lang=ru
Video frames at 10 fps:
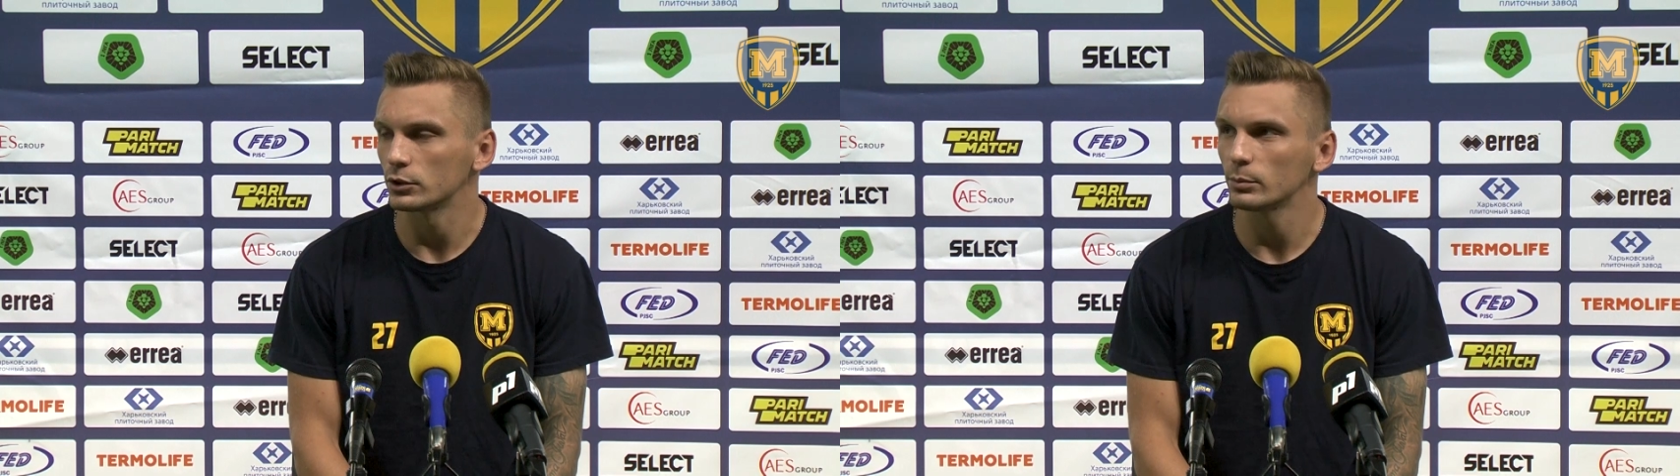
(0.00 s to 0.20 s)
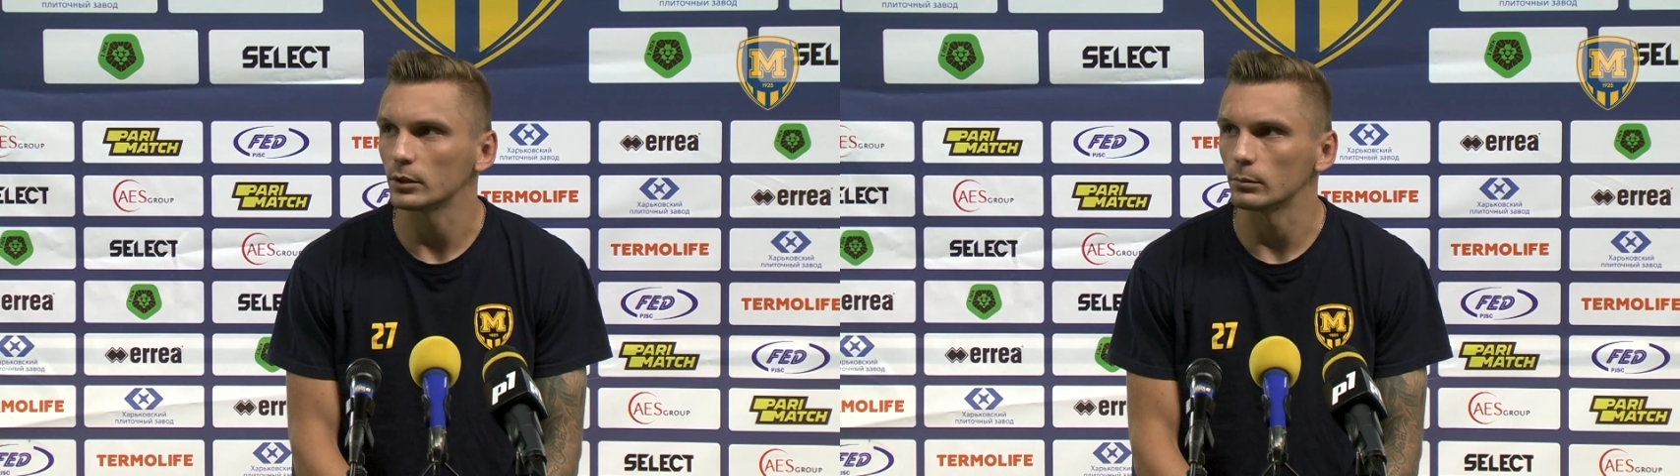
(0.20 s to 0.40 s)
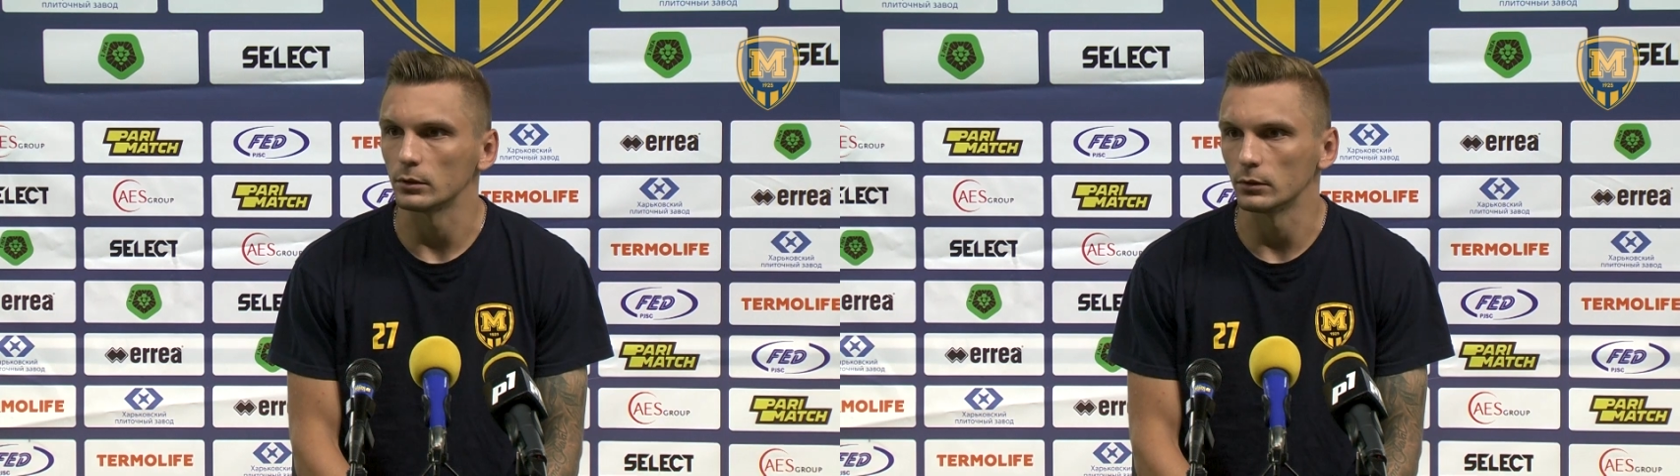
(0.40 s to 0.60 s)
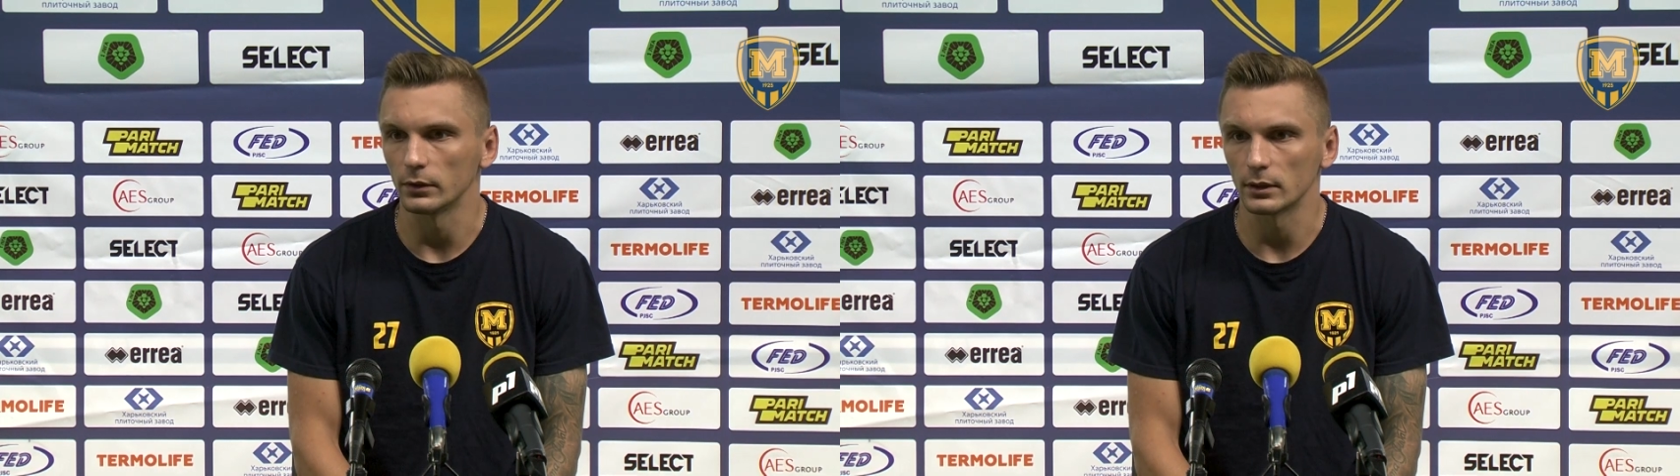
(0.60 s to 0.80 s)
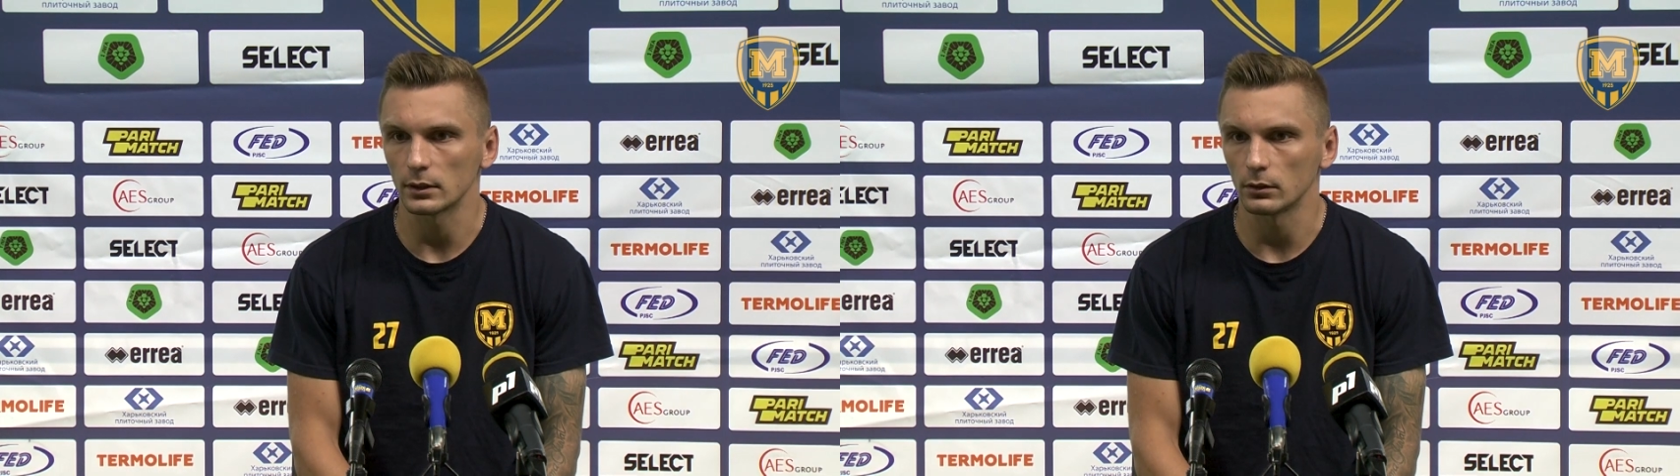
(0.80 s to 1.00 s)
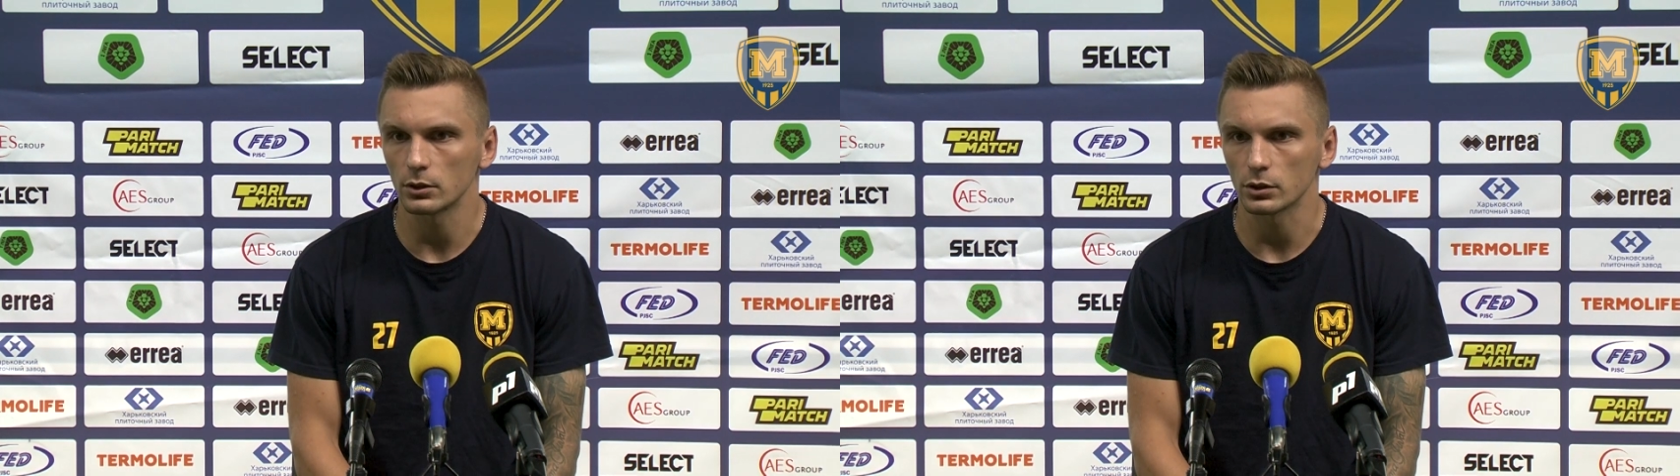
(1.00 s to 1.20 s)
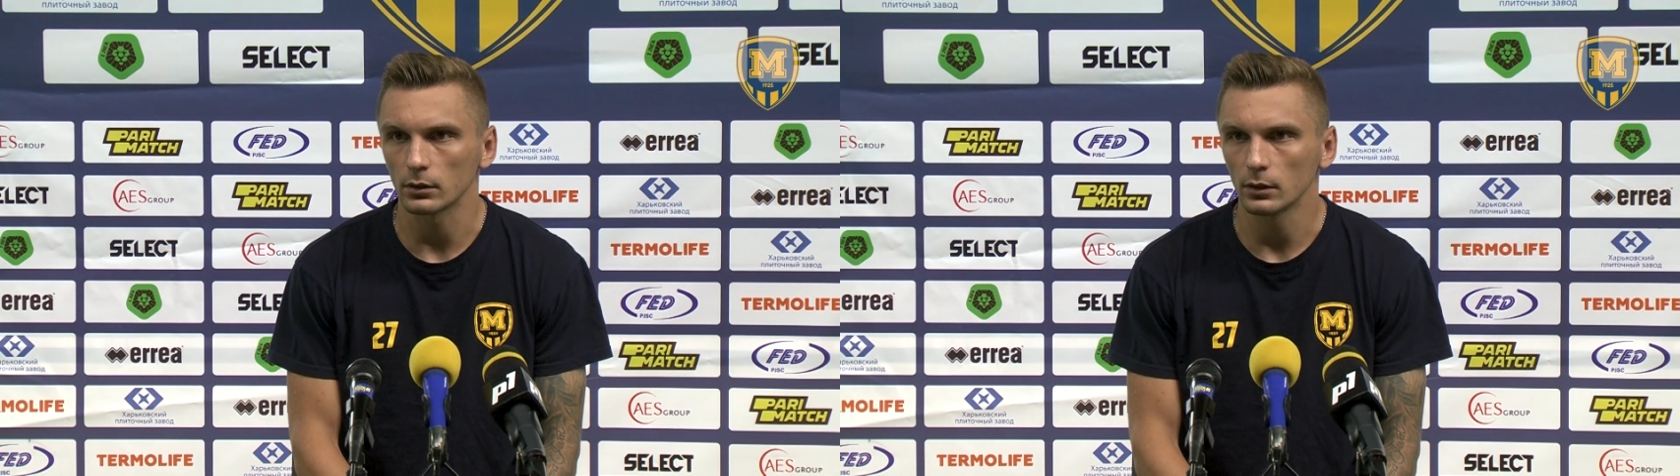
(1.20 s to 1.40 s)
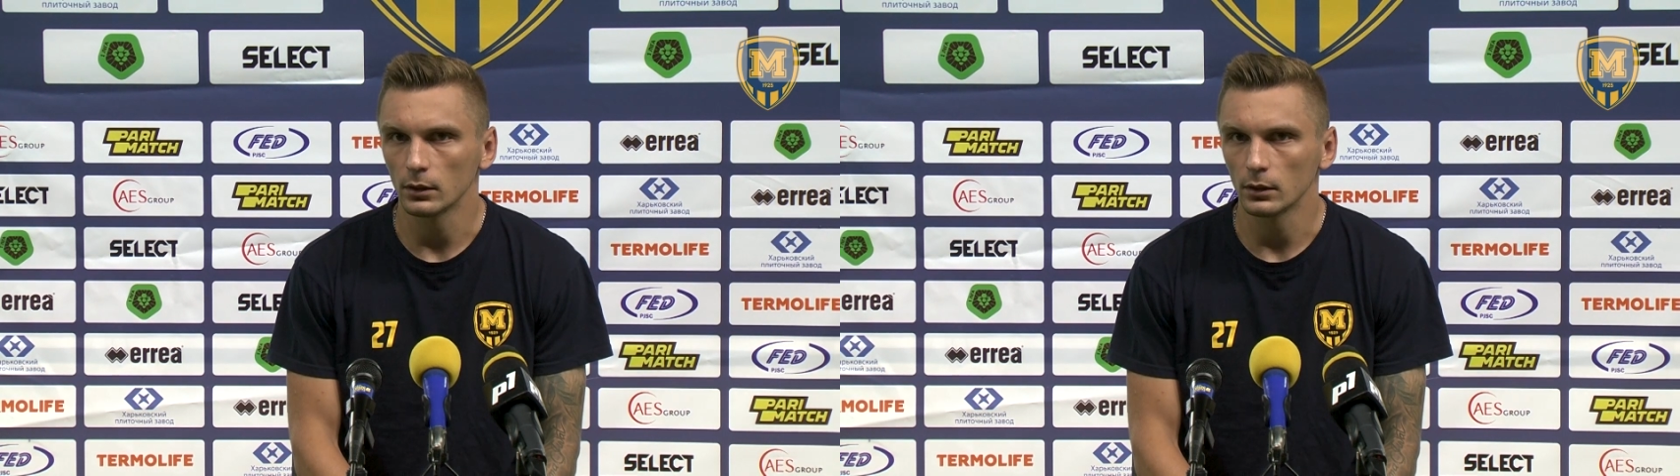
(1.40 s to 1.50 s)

ошибками и двигаться дальше.